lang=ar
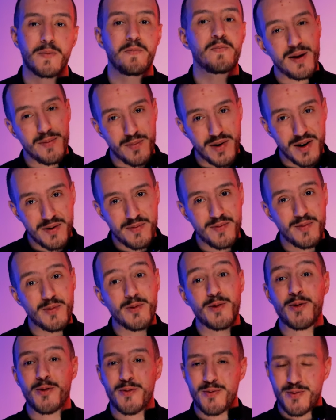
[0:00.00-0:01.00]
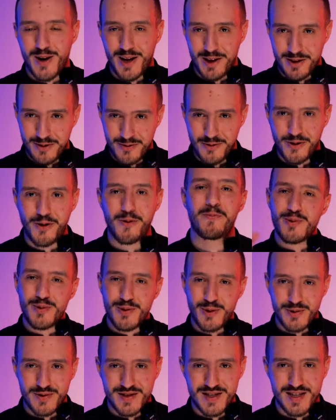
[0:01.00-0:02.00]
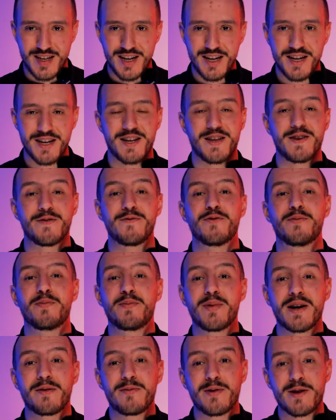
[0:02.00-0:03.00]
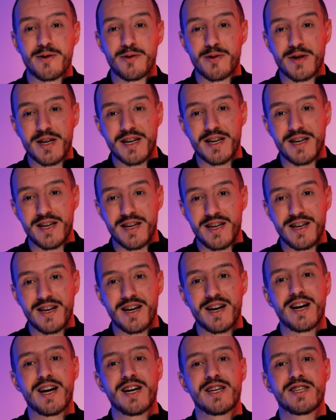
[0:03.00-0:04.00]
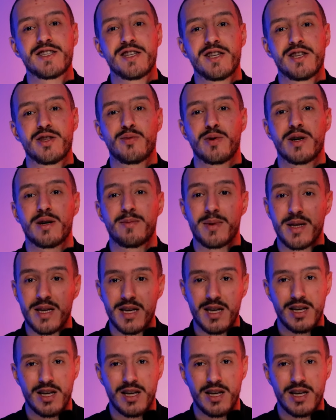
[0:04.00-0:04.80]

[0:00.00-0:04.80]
اي مام اون بلاتفورم توت انتيير كي vous permet de créer un site web